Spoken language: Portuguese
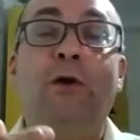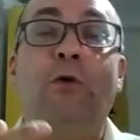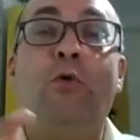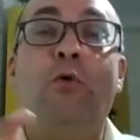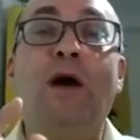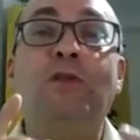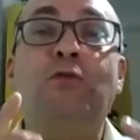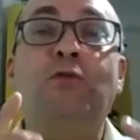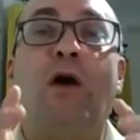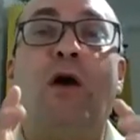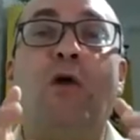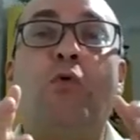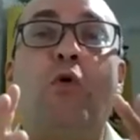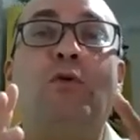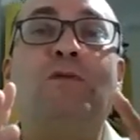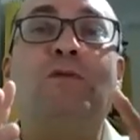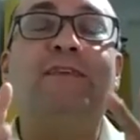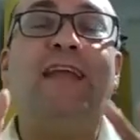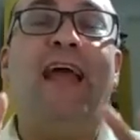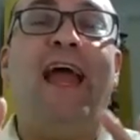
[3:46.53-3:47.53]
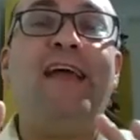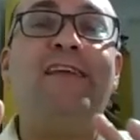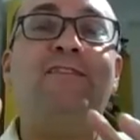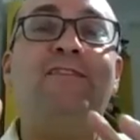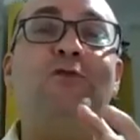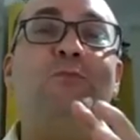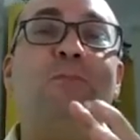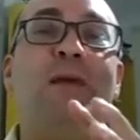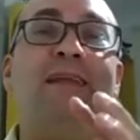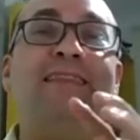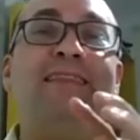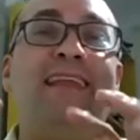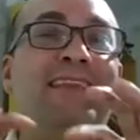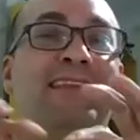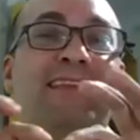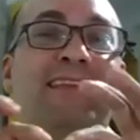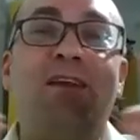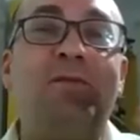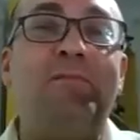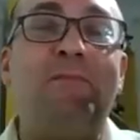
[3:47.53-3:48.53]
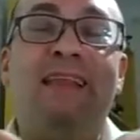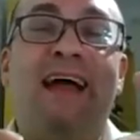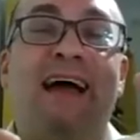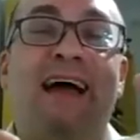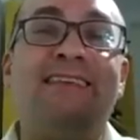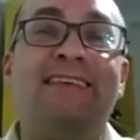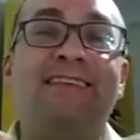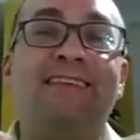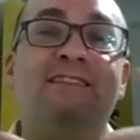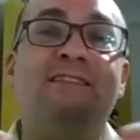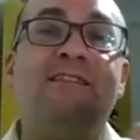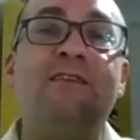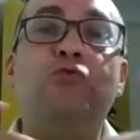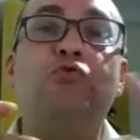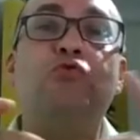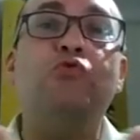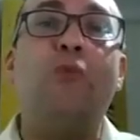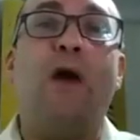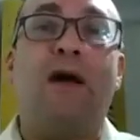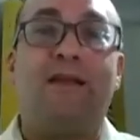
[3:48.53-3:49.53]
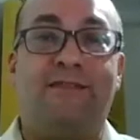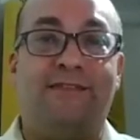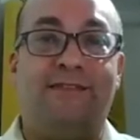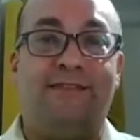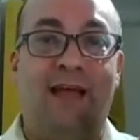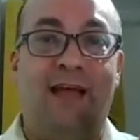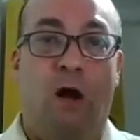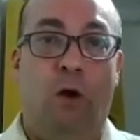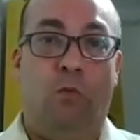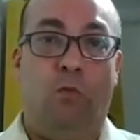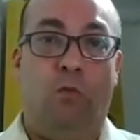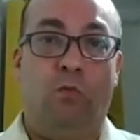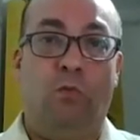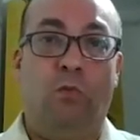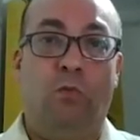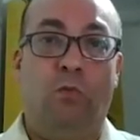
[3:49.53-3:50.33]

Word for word: quando acontece uma determinada situação.